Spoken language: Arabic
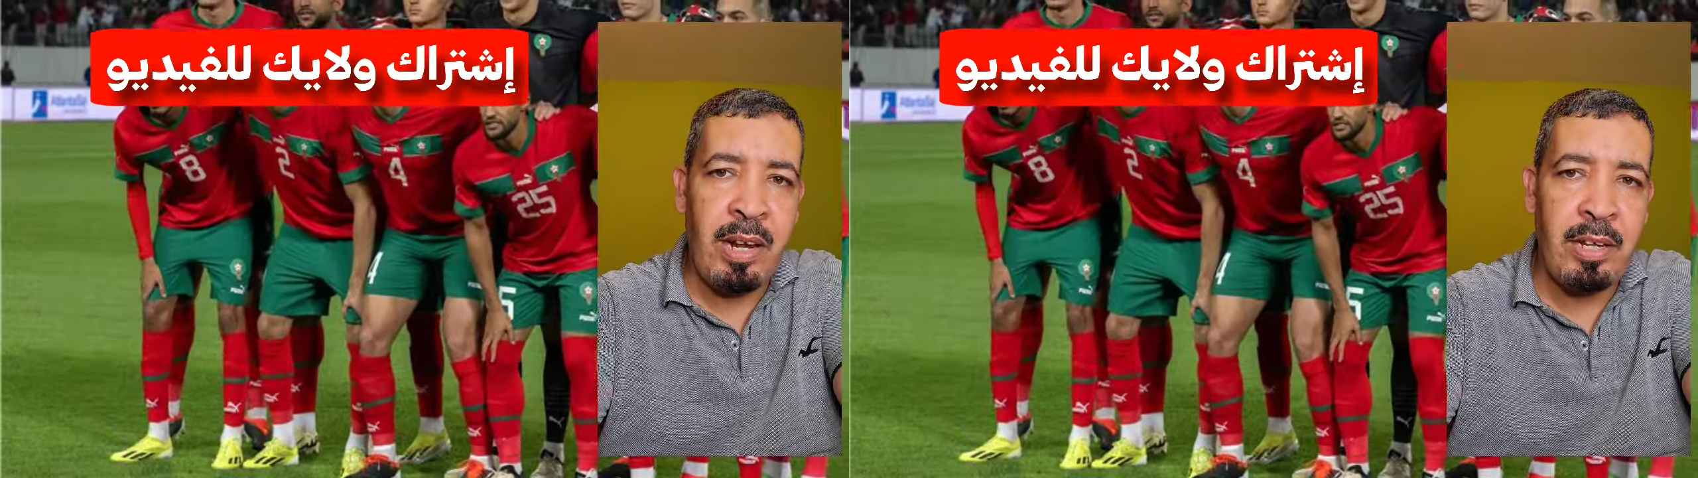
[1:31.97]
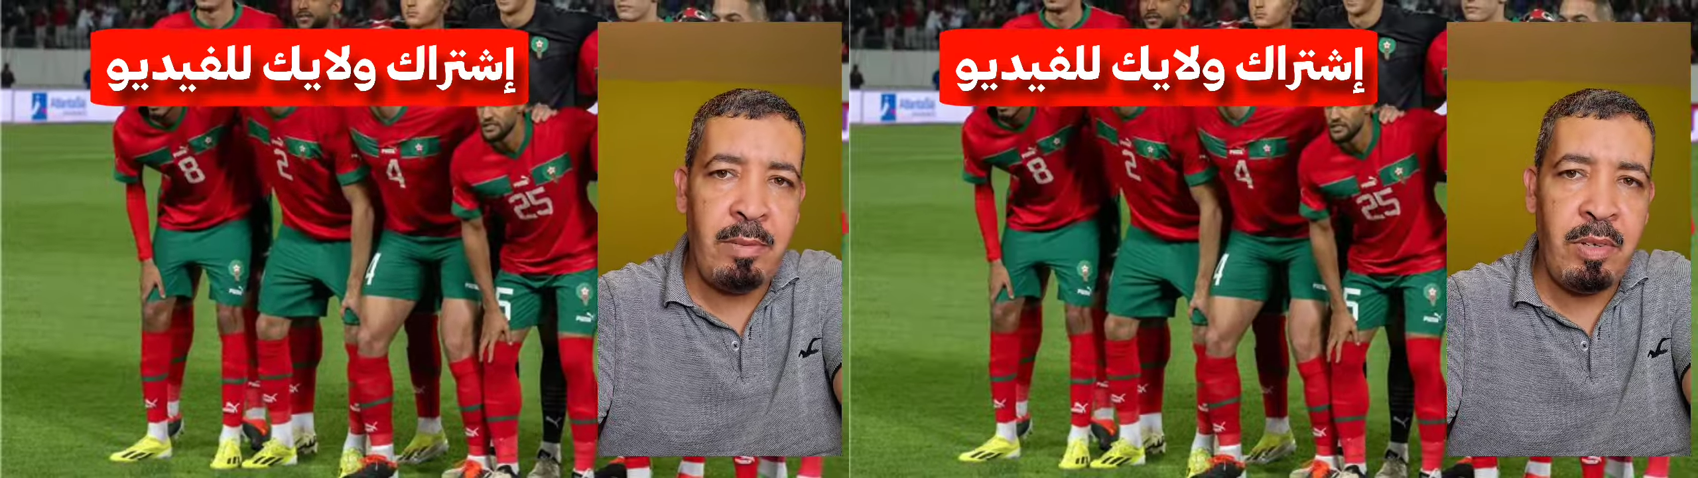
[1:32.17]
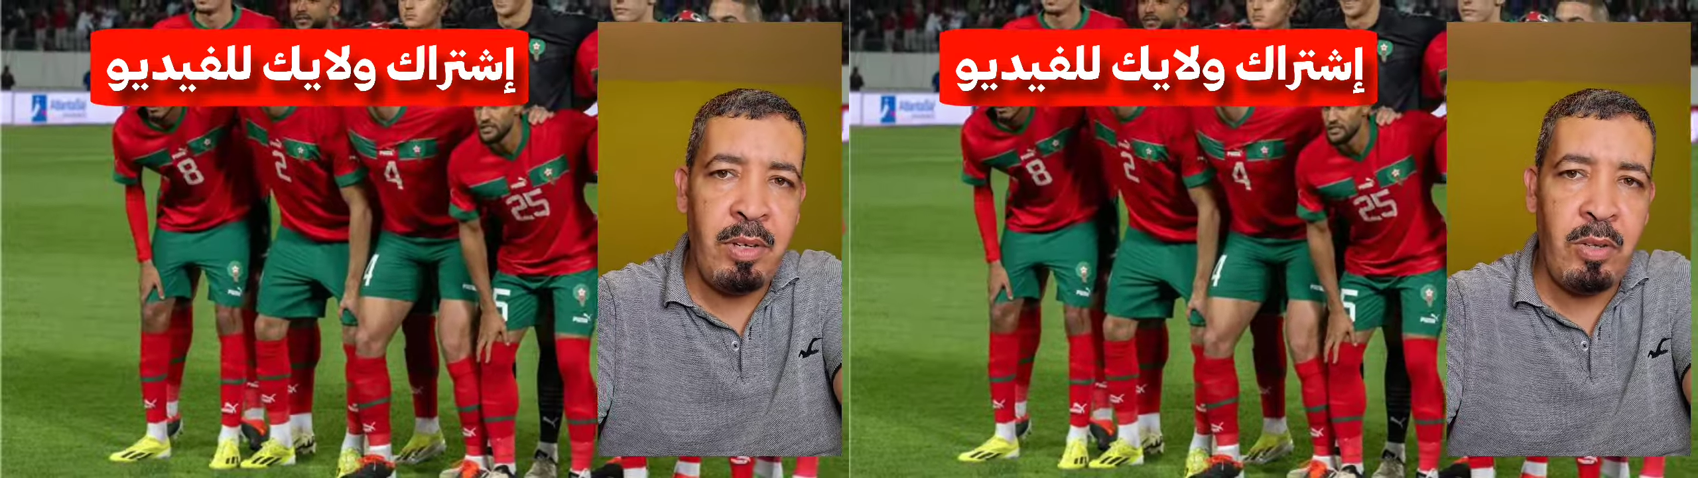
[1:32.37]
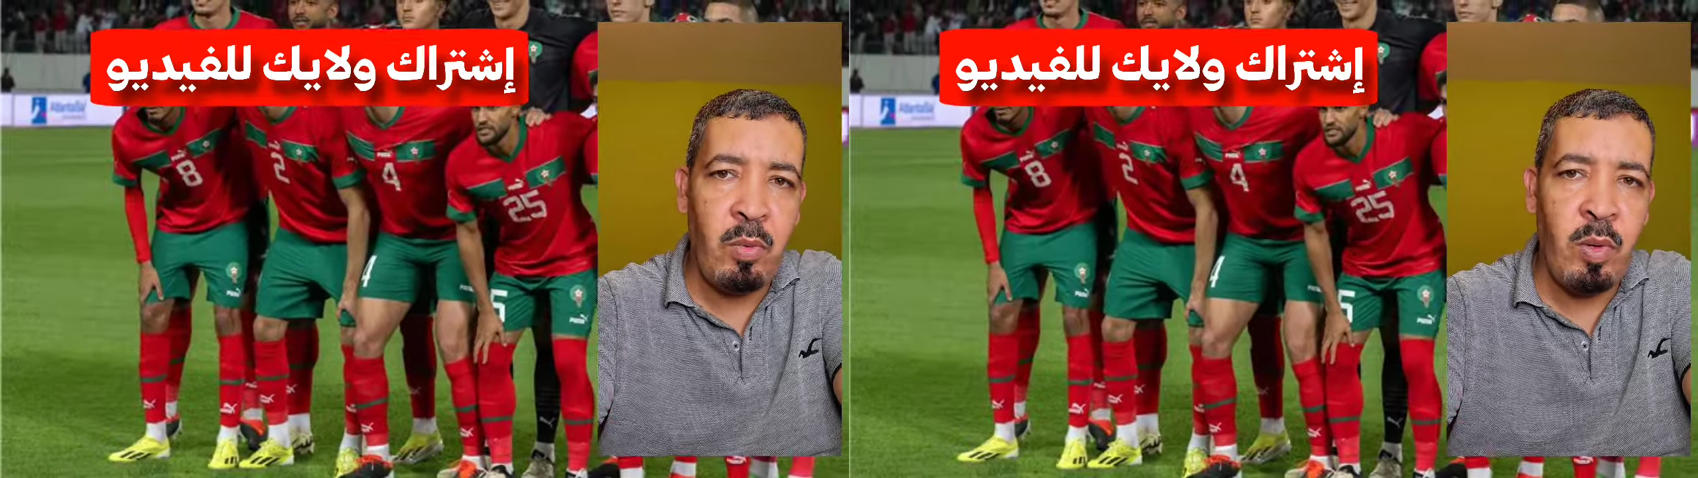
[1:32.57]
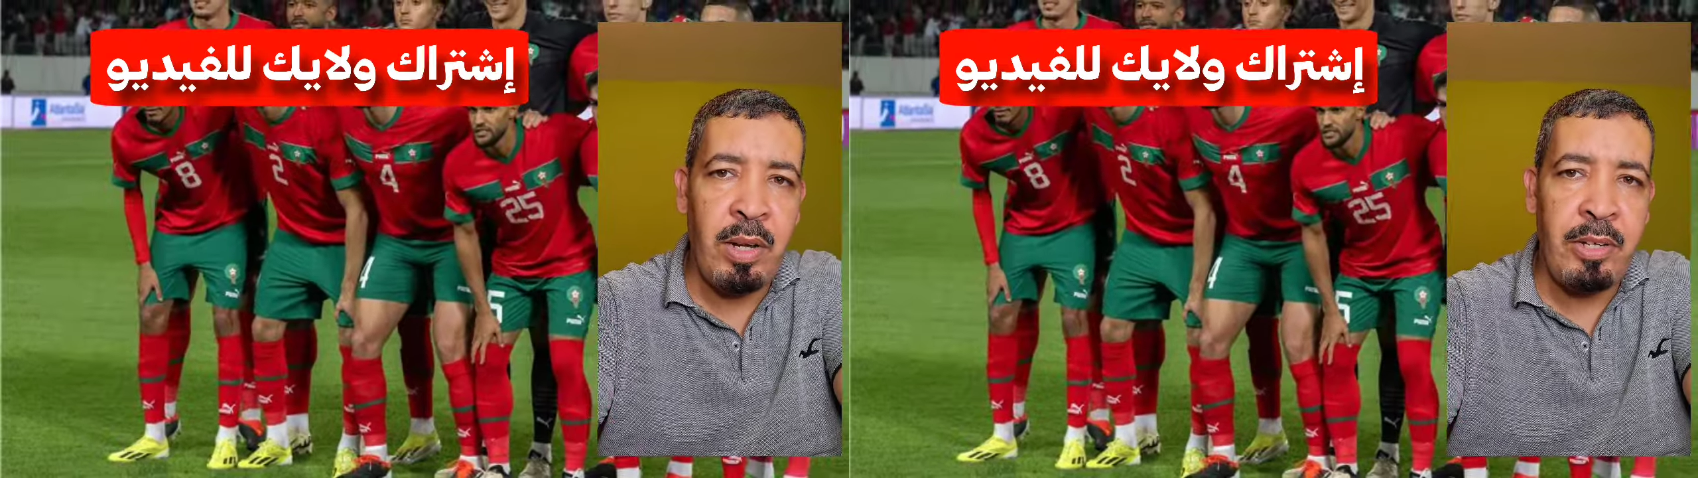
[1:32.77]
الرحيمي
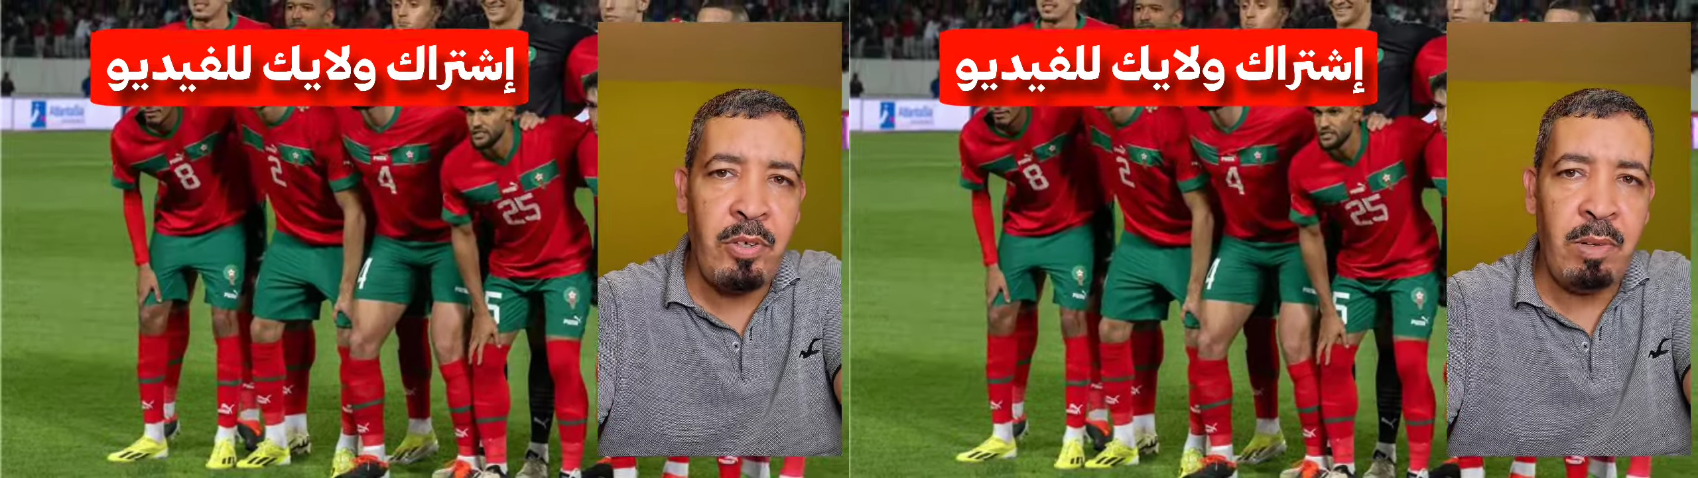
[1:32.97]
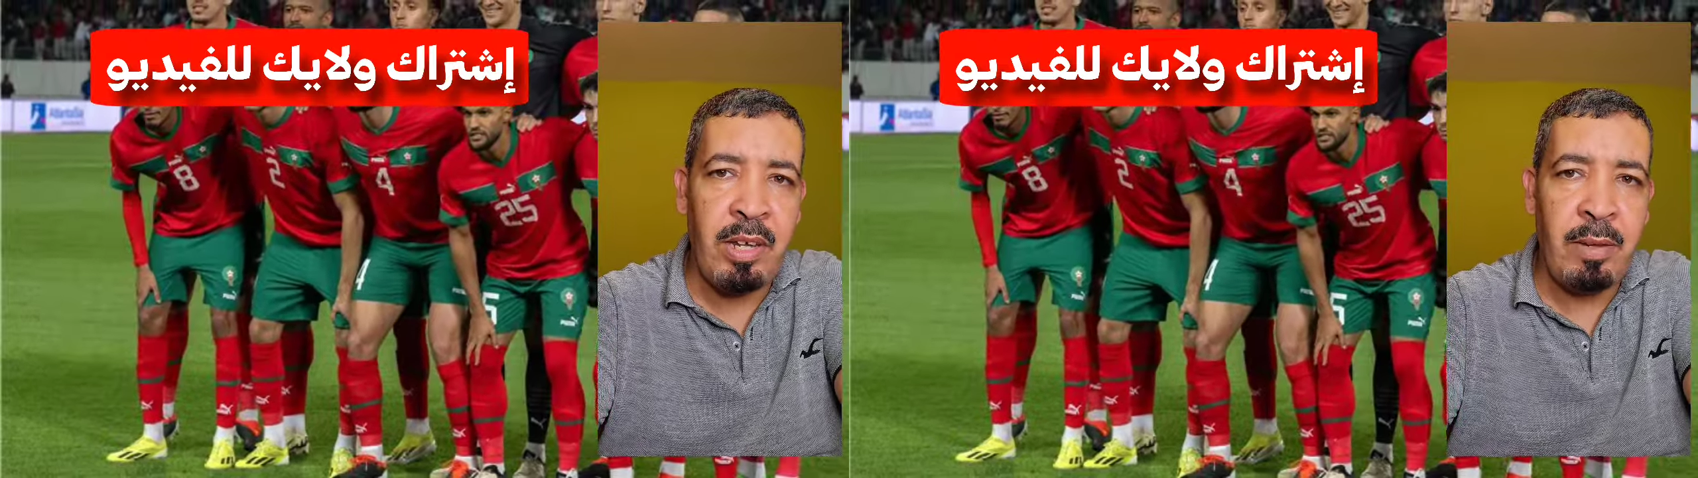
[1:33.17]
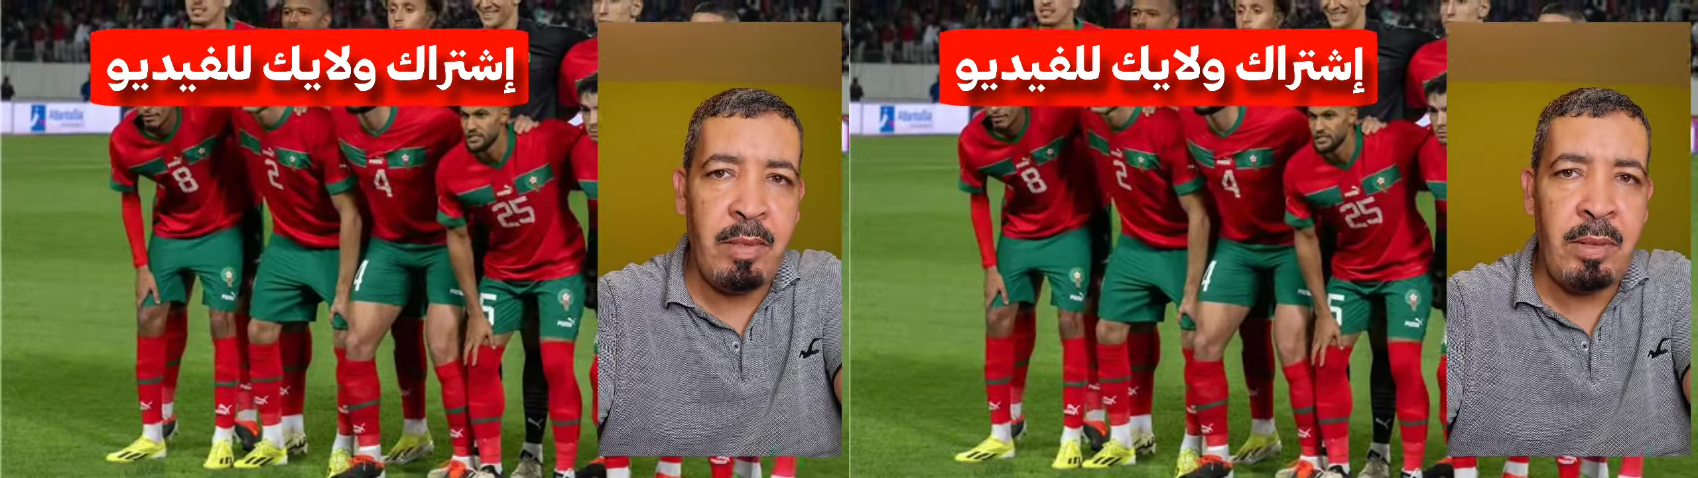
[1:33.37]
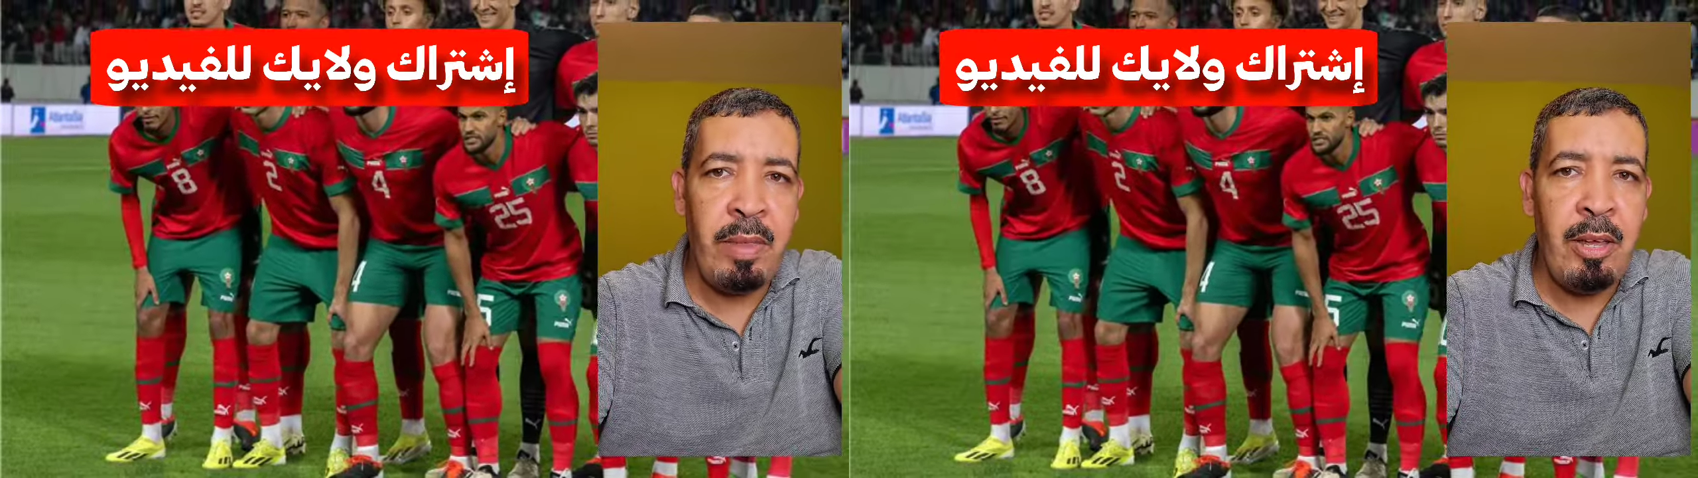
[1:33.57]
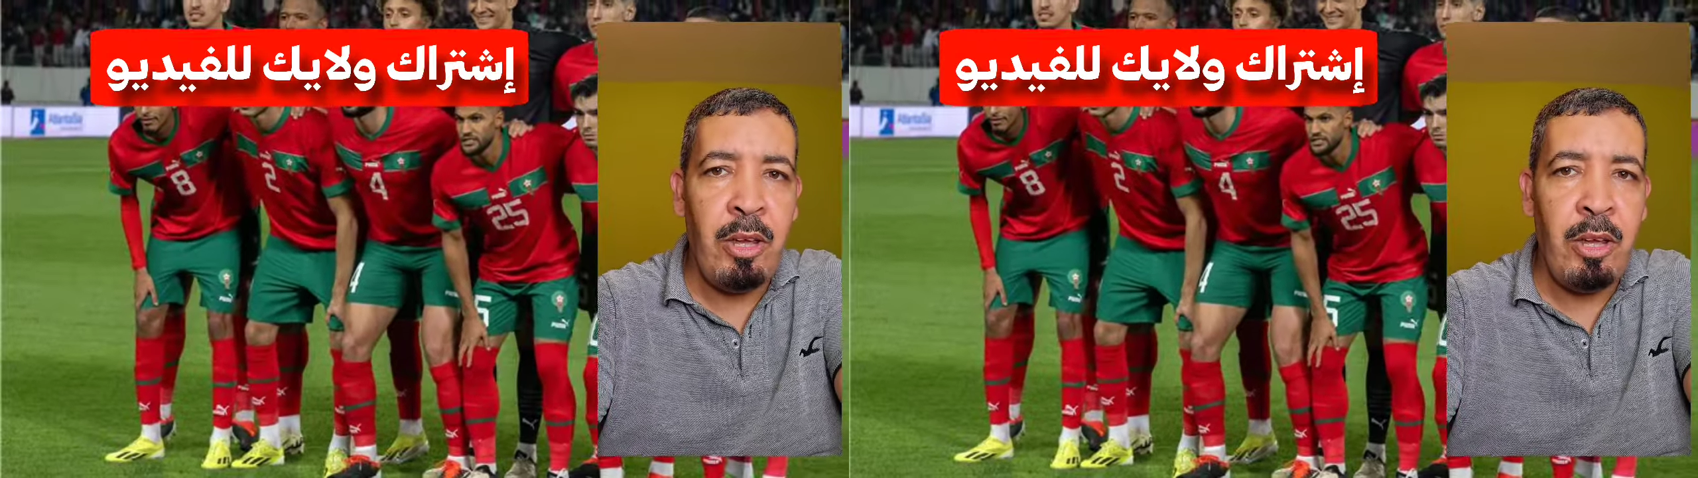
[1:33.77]
وأيوب الكعبي